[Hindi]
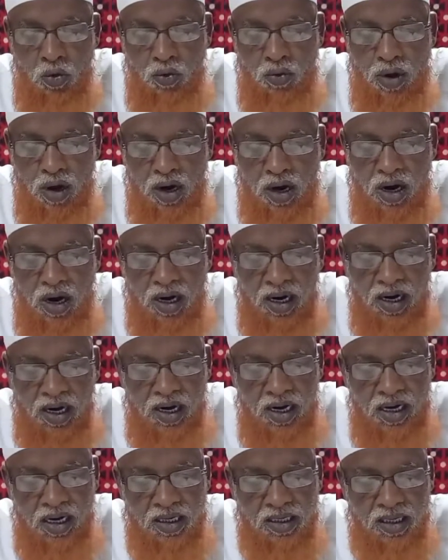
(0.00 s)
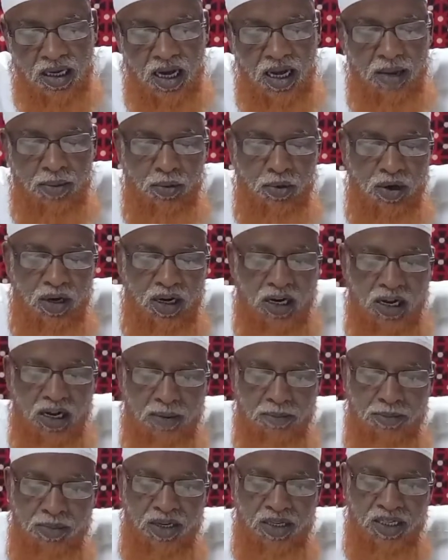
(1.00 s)
वक़ाल इन ज़ाहिबुल
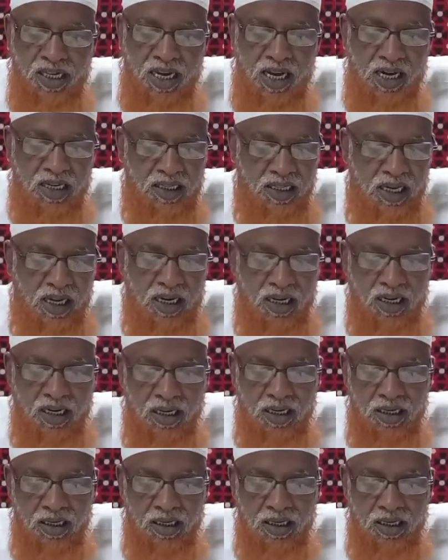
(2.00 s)
रबी सयादीन